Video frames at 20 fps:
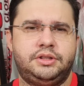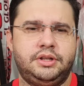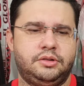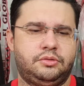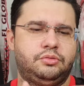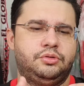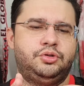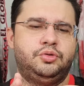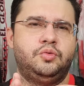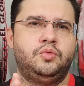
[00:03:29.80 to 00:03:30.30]

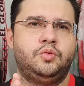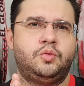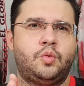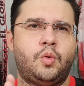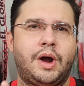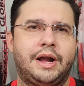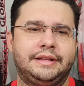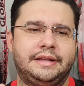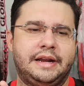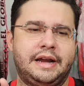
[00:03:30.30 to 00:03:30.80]
dentro de um
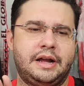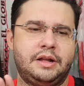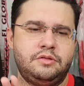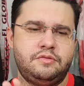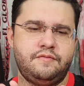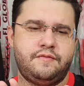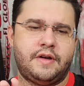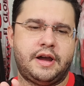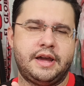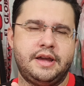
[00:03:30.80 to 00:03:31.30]
quadrado
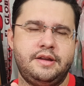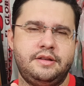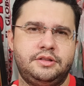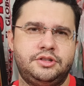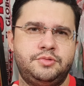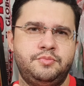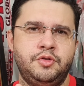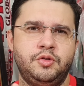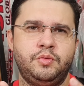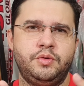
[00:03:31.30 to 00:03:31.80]
e vai
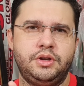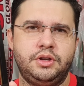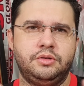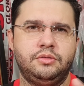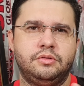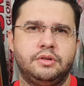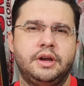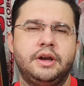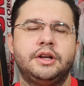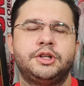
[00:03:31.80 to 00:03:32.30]

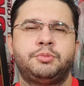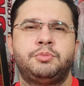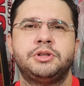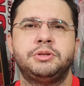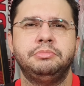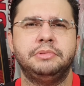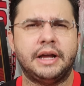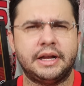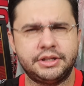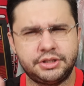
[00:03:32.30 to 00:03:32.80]
diminuindo né, as
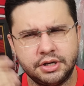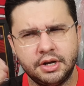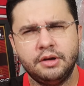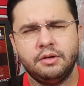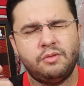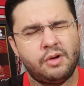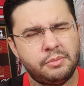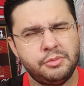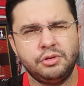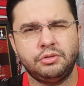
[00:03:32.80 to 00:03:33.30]
possibilidades.
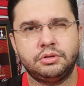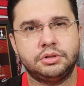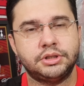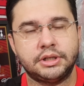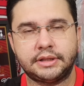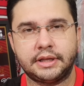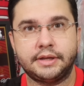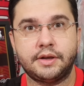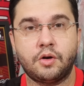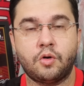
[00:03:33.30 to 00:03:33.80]
Um amigo que já
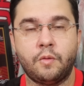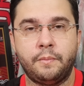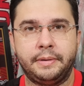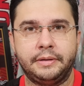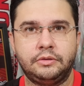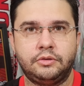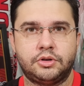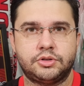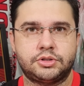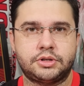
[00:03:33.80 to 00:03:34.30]
está aqui
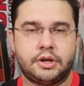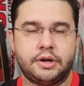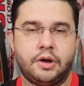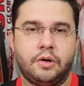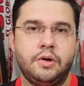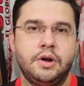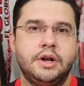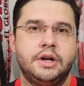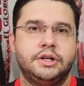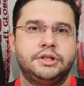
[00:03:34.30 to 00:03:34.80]
acompanhando o nosso
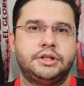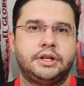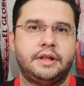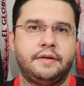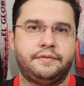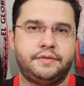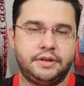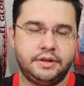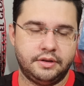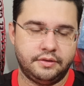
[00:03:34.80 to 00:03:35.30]
canal já
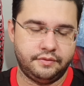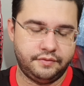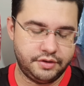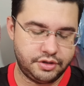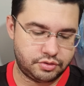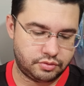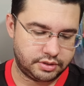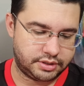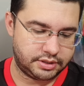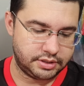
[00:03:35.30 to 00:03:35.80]
deve ter
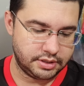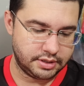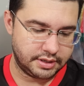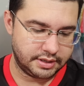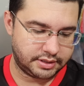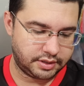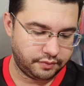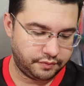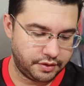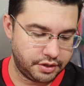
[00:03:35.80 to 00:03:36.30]
visto esse,
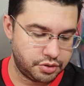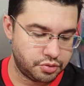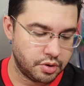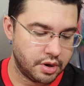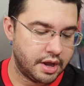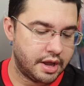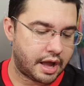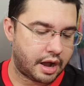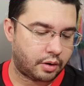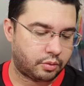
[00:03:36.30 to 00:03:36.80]
esse vídeo.
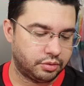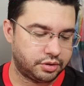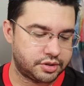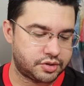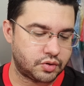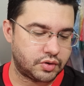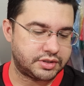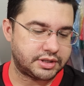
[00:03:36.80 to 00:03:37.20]
Aconteceu